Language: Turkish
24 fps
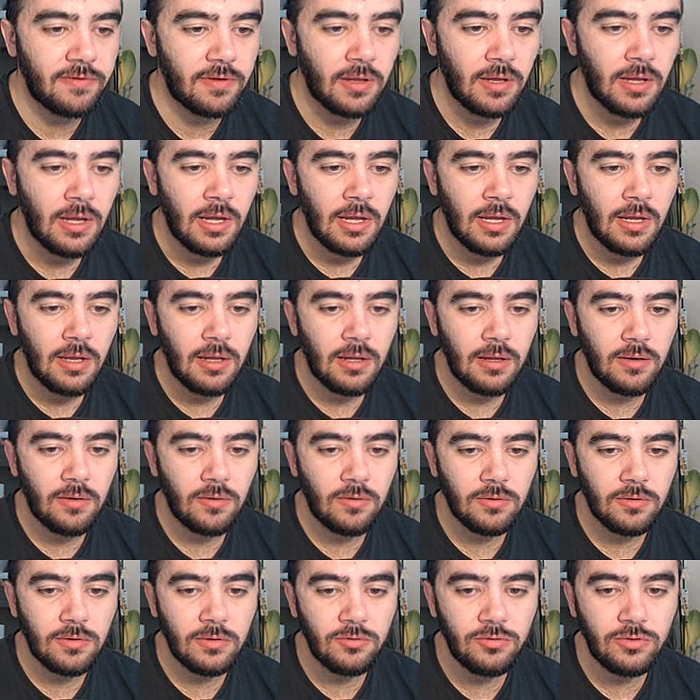E, ee,
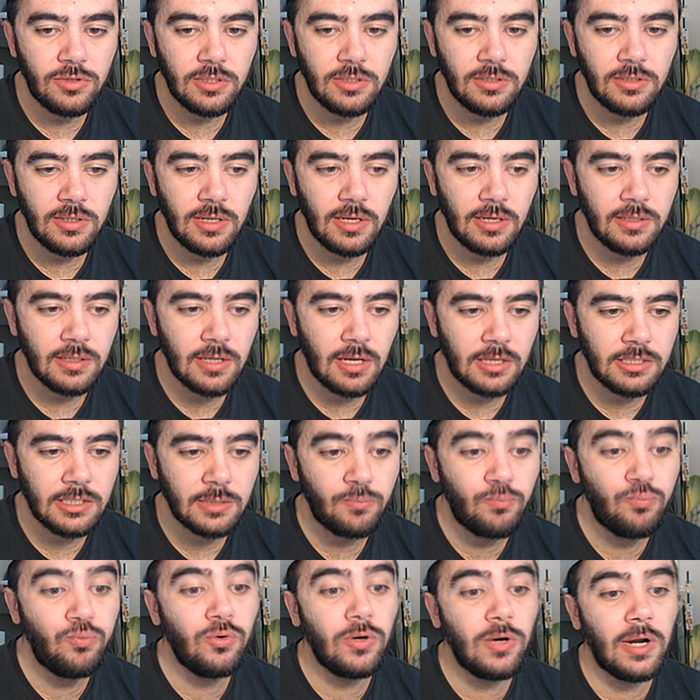ona ücretlerini ancak
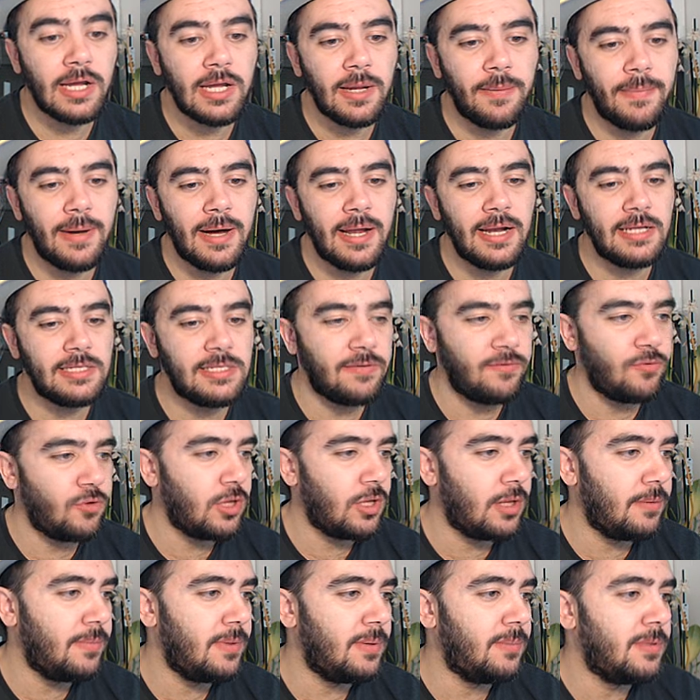bu rakam maalesef
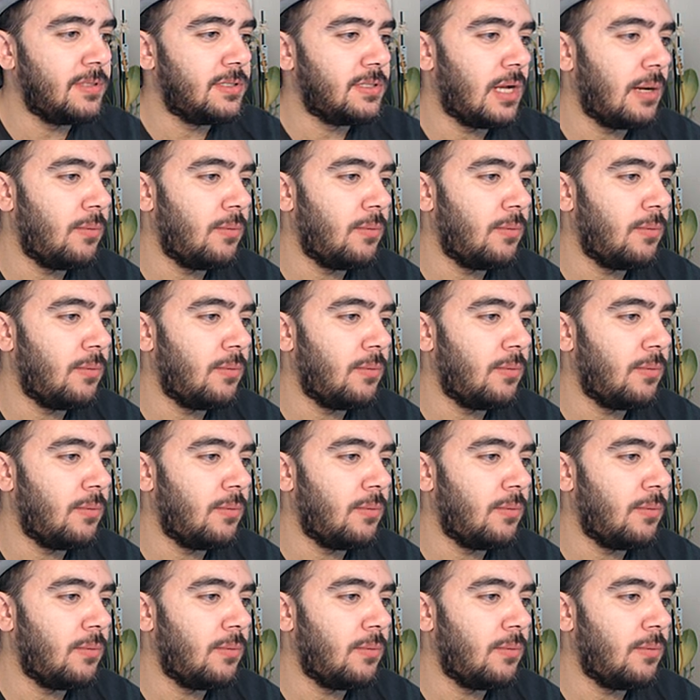ödenebilmeli.